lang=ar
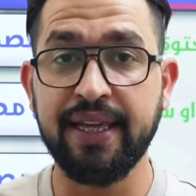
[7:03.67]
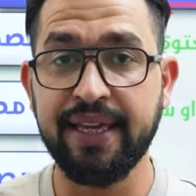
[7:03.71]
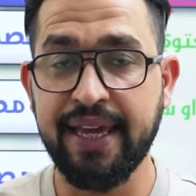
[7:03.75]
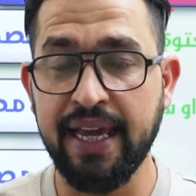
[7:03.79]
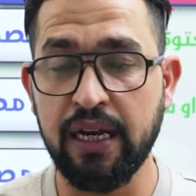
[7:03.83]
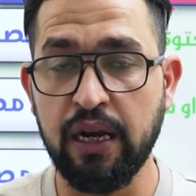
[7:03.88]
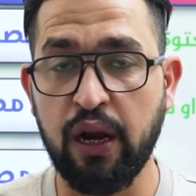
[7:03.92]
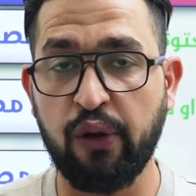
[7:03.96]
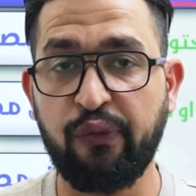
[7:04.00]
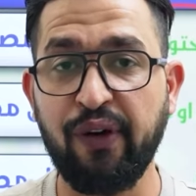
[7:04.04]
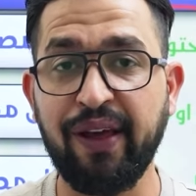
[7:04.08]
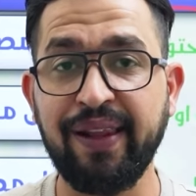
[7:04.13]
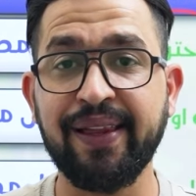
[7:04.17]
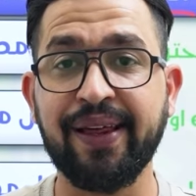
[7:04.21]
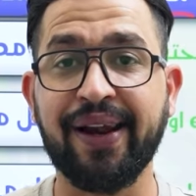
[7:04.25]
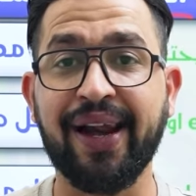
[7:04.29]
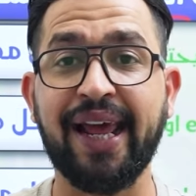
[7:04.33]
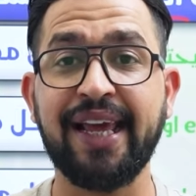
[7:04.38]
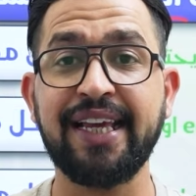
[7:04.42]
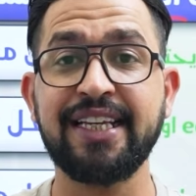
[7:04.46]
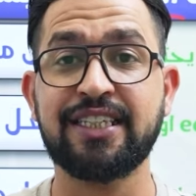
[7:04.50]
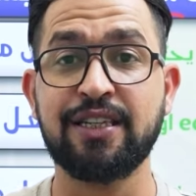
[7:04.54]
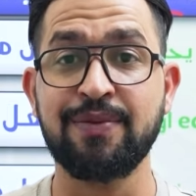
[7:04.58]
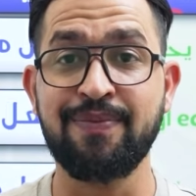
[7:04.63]
لقينا الفعل
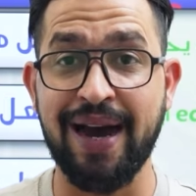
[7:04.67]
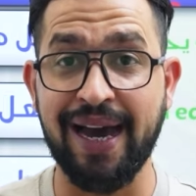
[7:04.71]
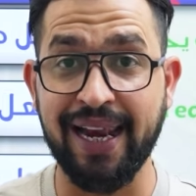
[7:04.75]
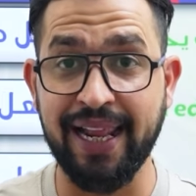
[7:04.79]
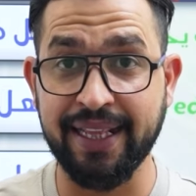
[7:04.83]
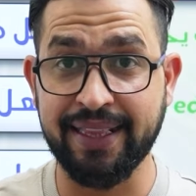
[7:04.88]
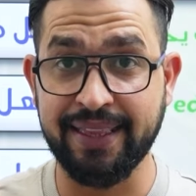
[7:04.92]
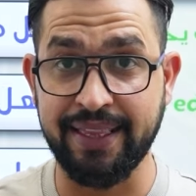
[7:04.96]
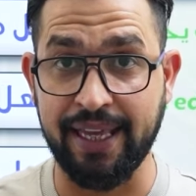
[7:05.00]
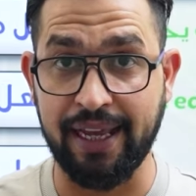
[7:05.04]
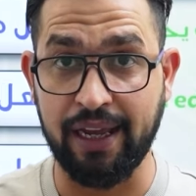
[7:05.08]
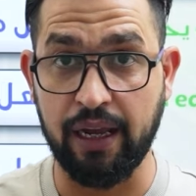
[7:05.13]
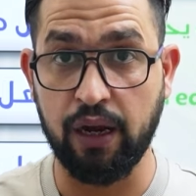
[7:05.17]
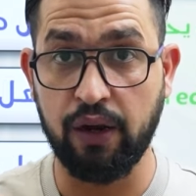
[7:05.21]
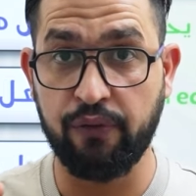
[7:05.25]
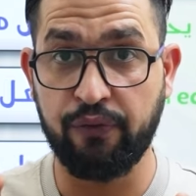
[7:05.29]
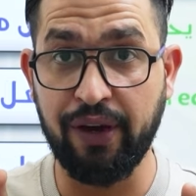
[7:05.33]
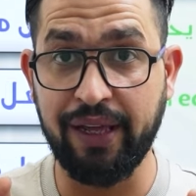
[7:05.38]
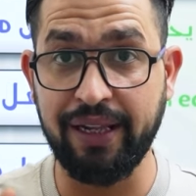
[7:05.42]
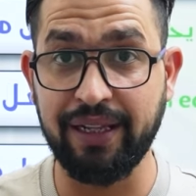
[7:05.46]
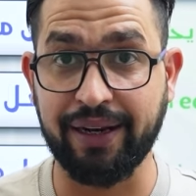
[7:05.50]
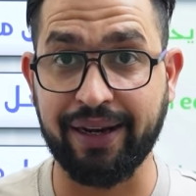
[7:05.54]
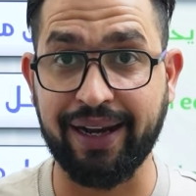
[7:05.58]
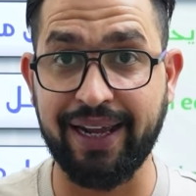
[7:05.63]
الرئيسي مالتنا
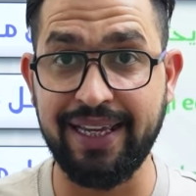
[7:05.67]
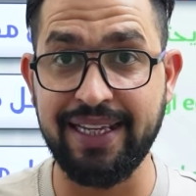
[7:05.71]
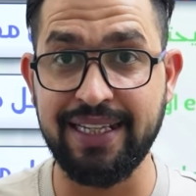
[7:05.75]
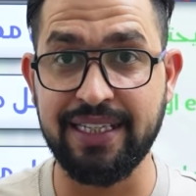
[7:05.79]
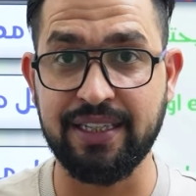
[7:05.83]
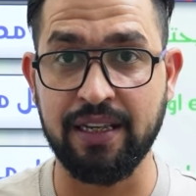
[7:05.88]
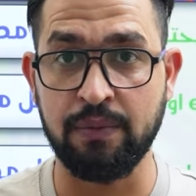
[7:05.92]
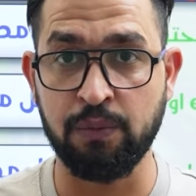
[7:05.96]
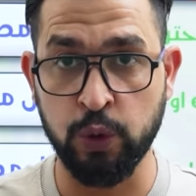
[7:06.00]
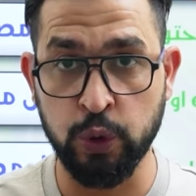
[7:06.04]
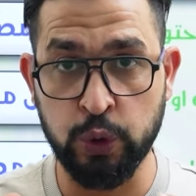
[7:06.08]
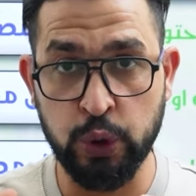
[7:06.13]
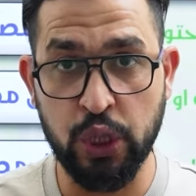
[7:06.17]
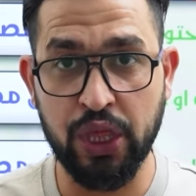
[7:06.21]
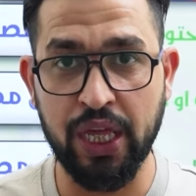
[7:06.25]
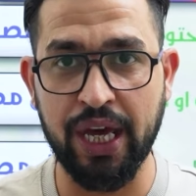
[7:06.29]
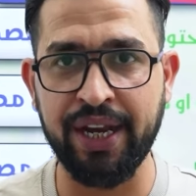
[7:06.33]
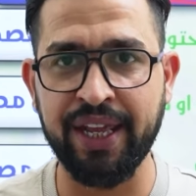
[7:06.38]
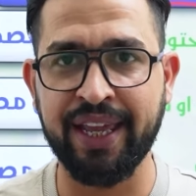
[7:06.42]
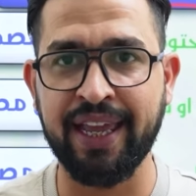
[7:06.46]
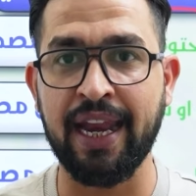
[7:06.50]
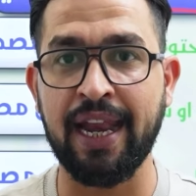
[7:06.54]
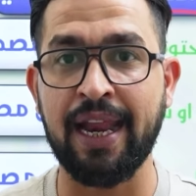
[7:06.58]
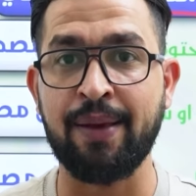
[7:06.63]
الفعل الرئيسي الموجود
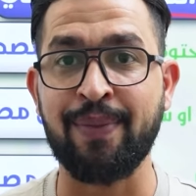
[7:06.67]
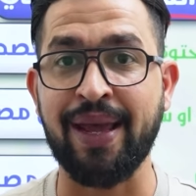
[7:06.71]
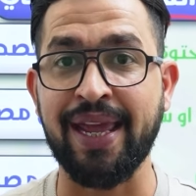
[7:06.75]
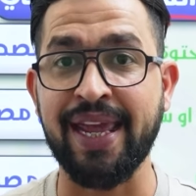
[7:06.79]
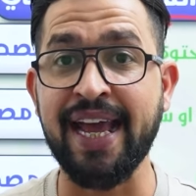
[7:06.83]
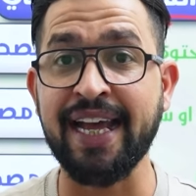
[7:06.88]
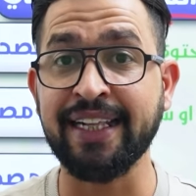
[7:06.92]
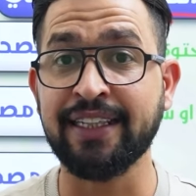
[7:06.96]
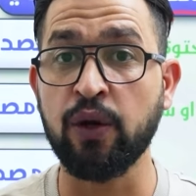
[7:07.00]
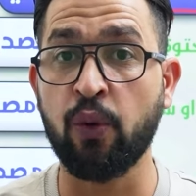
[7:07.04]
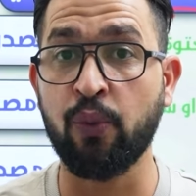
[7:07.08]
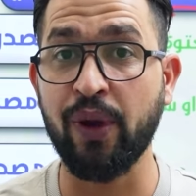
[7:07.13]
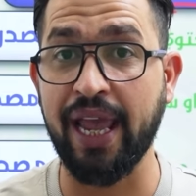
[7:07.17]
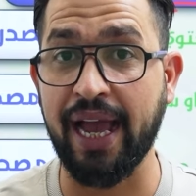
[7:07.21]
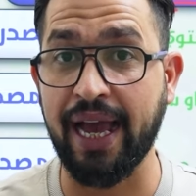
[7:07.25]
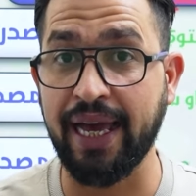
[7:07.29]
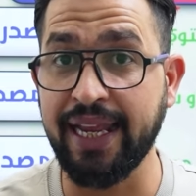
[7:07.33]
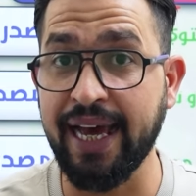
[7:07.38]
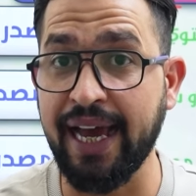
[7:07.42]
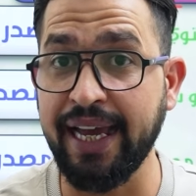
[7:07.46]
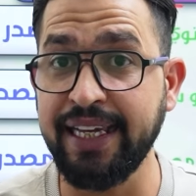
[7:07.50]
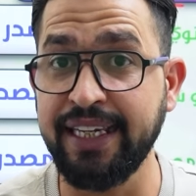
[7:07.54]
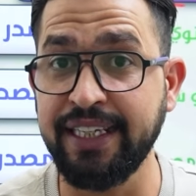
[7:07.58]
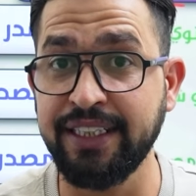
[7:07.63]
ثاني كلمة يحتوي
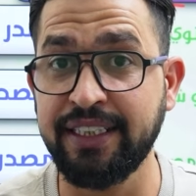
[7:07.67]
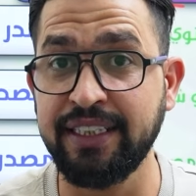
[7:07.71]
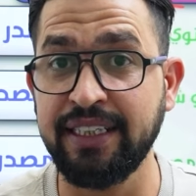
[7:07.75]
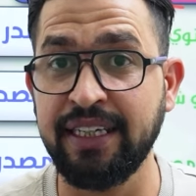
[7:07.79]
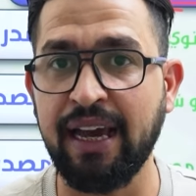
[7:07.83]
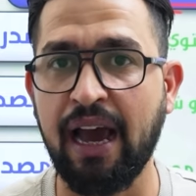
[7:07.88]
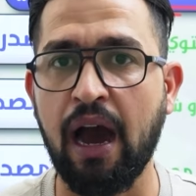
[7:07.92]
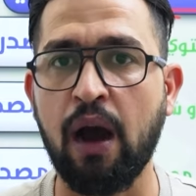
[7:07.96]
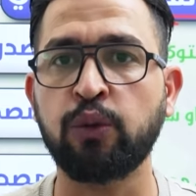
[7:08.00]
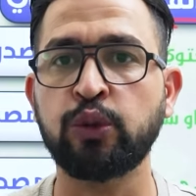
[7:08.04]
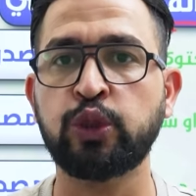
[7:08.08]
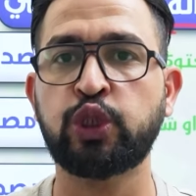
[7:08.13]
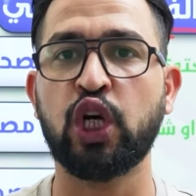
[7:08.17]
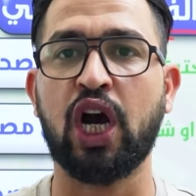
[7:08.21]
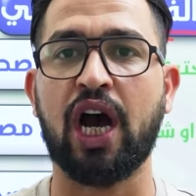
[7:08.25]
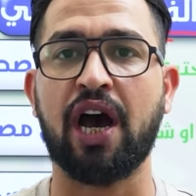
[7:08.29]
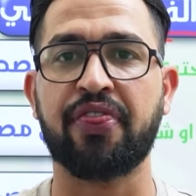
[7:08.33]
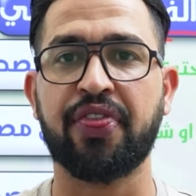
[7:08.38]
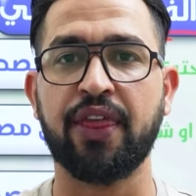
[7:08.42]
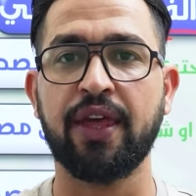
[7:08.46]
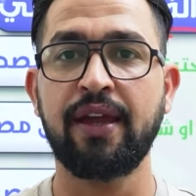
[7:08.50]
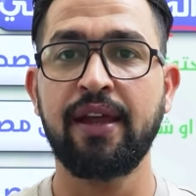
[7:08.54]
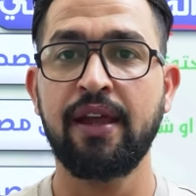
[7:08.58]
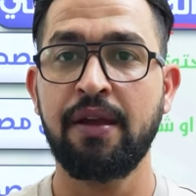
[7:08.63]
على إيدي أو
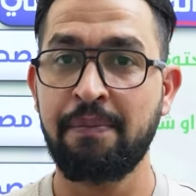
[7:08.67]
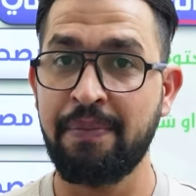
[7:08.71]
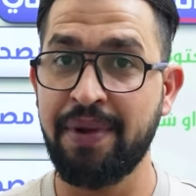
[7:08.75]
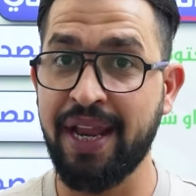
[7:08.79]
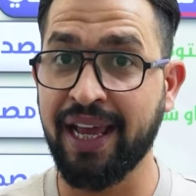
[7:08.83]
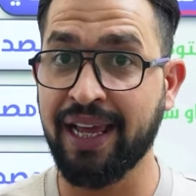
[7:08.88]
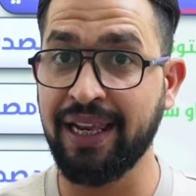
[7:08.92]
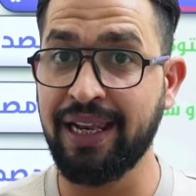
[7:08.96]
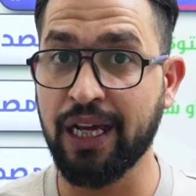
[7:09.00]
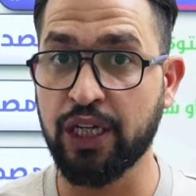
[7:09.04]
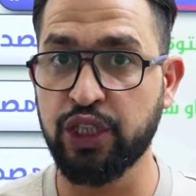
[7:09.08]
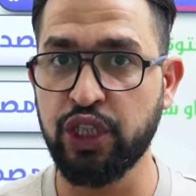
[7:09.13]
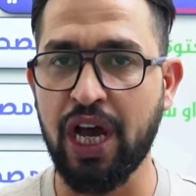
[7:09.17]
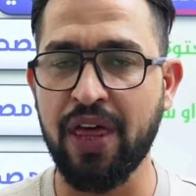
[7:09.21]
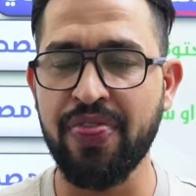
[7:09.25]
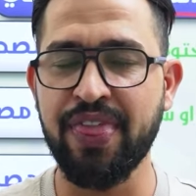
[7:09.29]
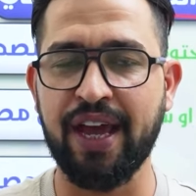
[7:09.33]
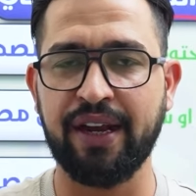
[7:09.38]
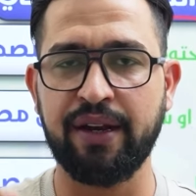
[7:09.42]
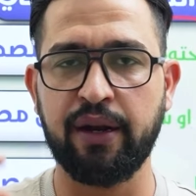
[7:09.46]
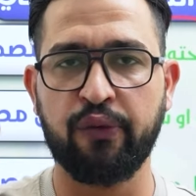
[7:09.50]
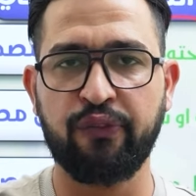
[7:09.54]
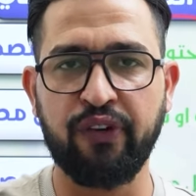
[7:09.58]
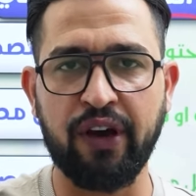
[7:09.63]
شاذ من أقول لك شاذ
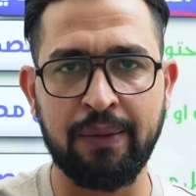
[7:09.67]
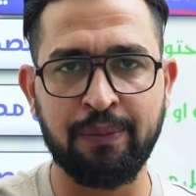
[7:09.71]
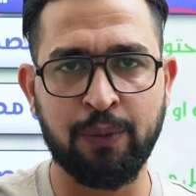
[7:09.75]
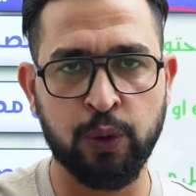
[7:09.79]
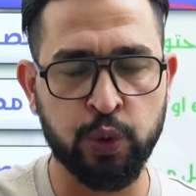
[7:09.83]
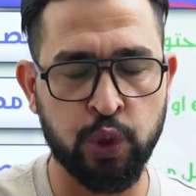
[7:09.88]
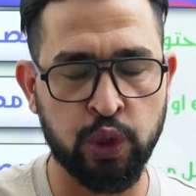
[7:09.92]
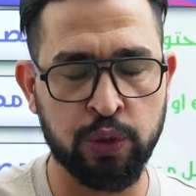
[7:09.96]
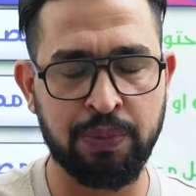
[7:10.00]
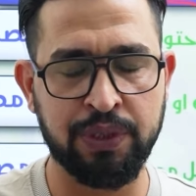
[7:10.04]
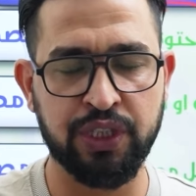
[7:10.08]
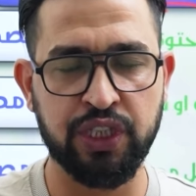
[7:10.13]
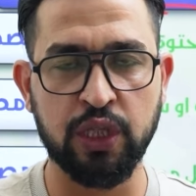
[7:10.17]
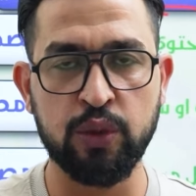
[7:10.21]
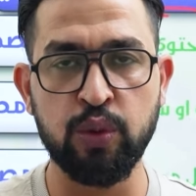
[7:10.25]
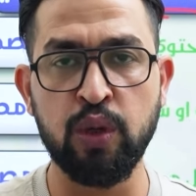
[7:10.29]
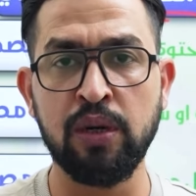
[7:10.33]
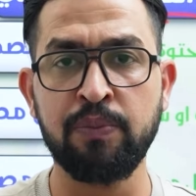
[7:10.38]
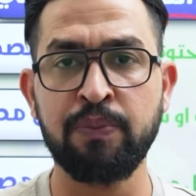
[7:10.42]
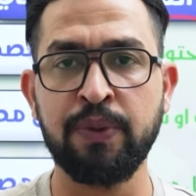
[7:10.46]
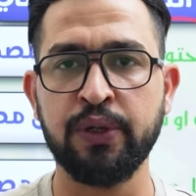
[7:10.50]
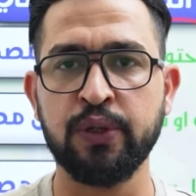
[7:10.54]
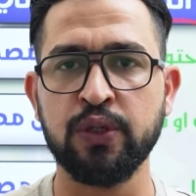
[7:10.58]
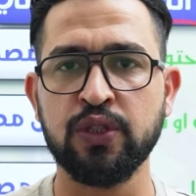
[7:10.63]
يعني الفعل موجود
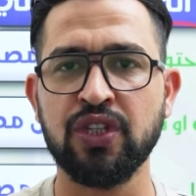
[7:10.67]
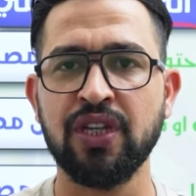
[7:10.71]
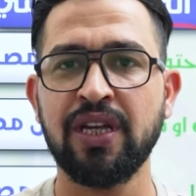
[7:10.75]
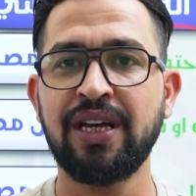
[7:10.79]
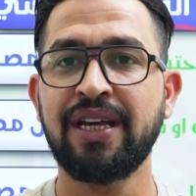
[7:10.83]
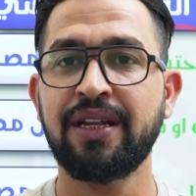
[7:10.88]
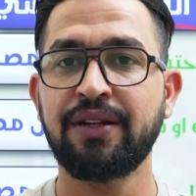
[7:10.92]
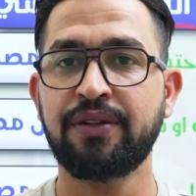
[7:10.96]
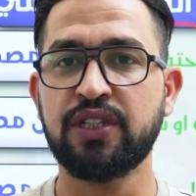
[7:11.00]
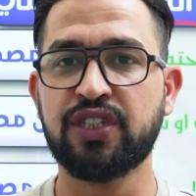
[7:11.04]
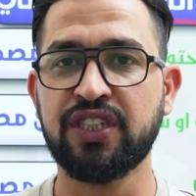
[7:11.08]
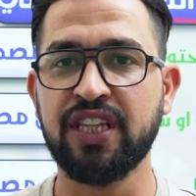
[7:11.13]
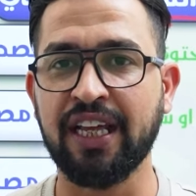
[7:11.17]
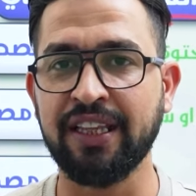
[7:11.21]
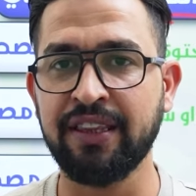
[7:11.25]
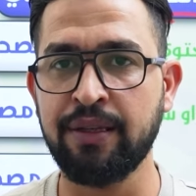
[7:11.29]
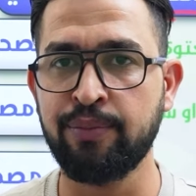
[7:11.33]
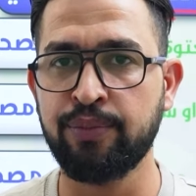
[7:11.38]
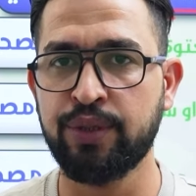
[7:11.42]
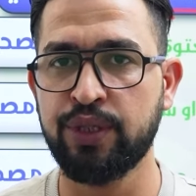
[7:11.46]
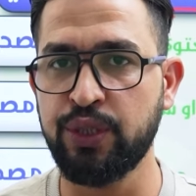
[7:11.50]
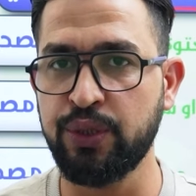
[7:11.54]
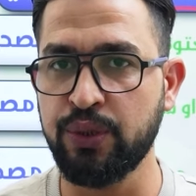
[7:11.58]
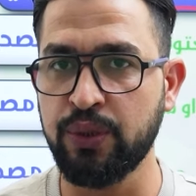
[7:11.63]
بالجدول بالنص
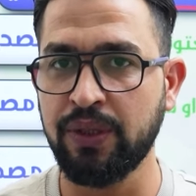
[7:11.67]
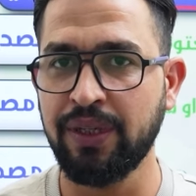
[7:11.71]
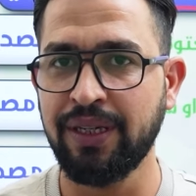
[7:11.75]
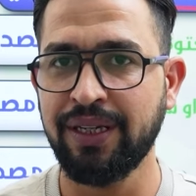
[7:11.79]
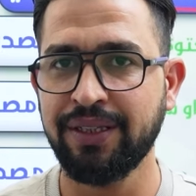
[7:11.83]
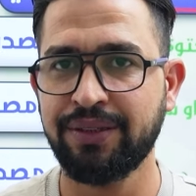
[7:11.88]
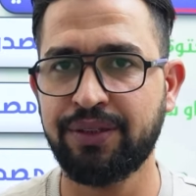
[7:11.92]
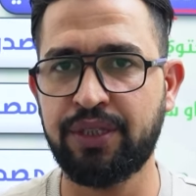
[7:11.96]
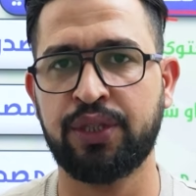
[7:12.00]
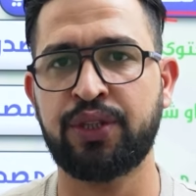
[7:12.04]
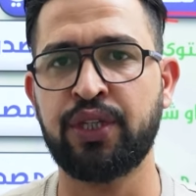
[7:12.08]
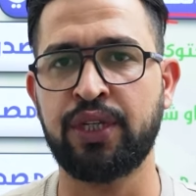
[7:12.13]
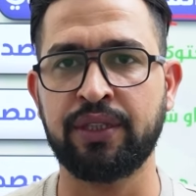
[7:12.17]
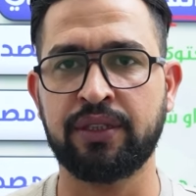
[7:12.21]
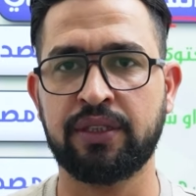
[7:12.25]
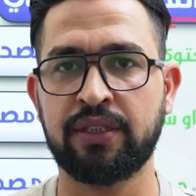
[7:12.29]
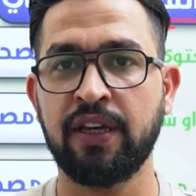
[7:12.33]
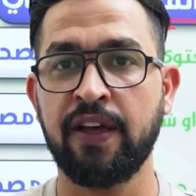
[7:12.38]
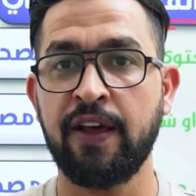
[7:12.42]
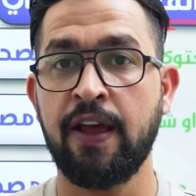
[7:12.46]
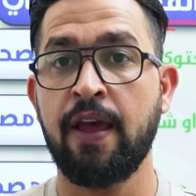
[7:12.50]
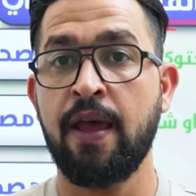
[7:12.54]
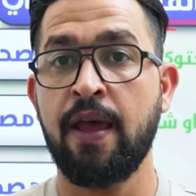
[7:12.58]
نستخدم شنو didn't